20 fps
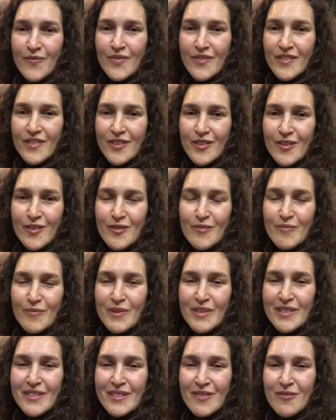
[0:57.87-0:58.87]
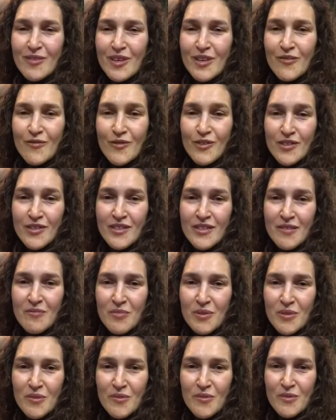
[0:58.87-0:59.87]
но перед тем, как выйти на
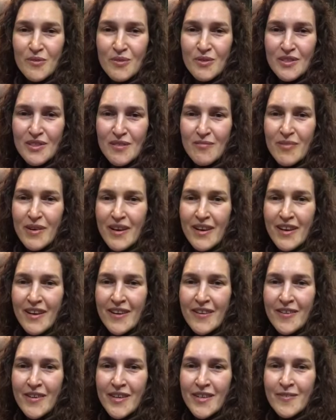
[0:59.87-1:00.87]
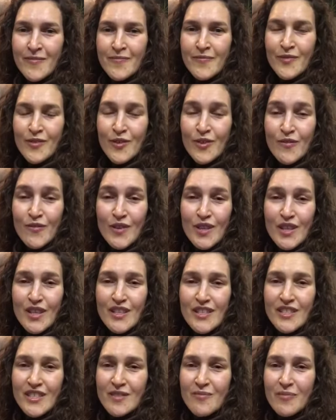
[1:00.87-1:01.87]
прогулку с собакой, он, в
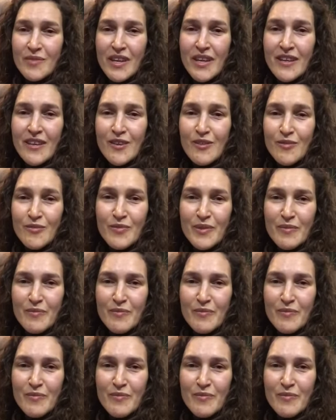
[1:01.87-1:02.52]
отличие от меня, не любит